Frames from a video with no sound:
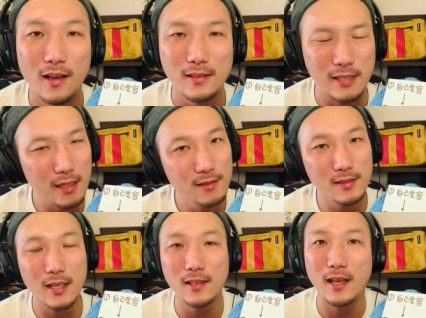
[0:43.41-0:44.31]
全
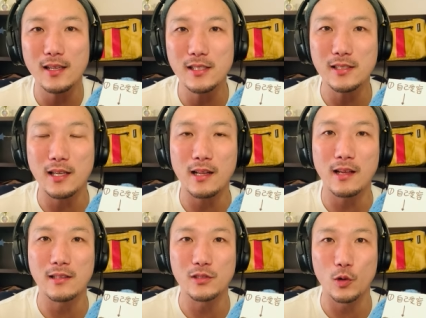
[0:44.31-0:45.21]
然大事にされない
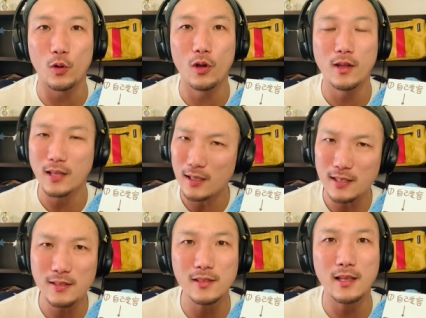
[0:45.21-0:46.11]
んですよ。大
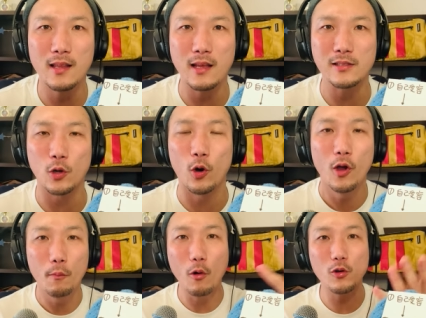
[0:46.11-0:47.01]
切にされないんですよ。
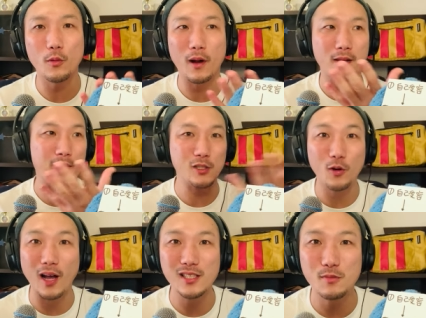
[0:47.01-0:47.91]
僕の周りには人
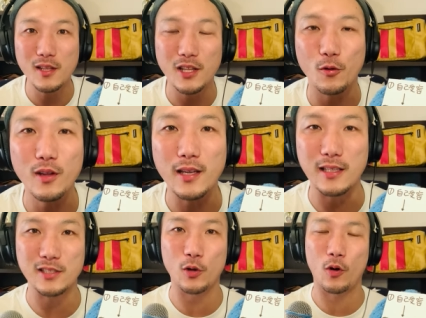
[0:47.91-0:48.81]
が集まってこないんで
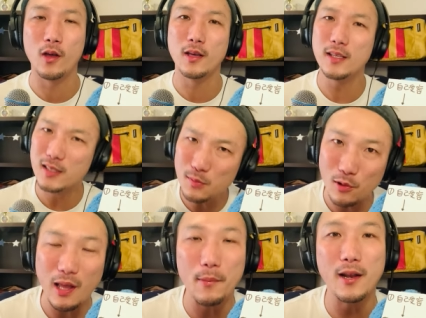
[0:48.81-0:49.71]
すよ。いつも
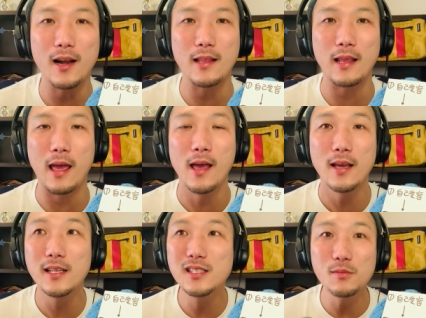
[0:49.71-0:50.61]
舐められて、
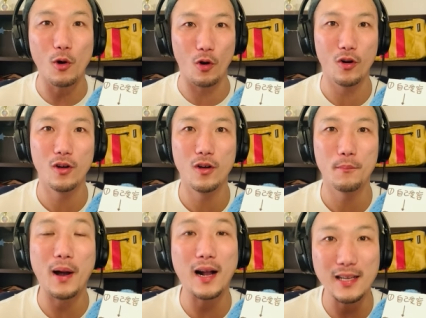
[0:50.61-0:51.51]
いつも
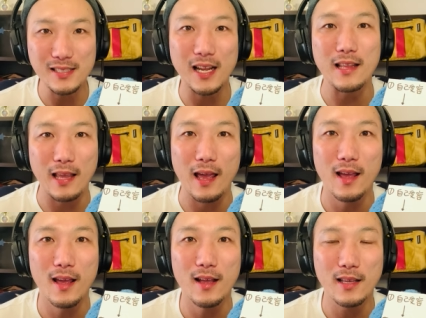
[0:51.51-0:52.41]
バカにされて、
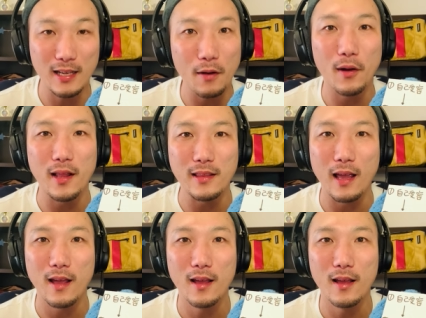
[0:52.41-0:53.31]
嫌われて、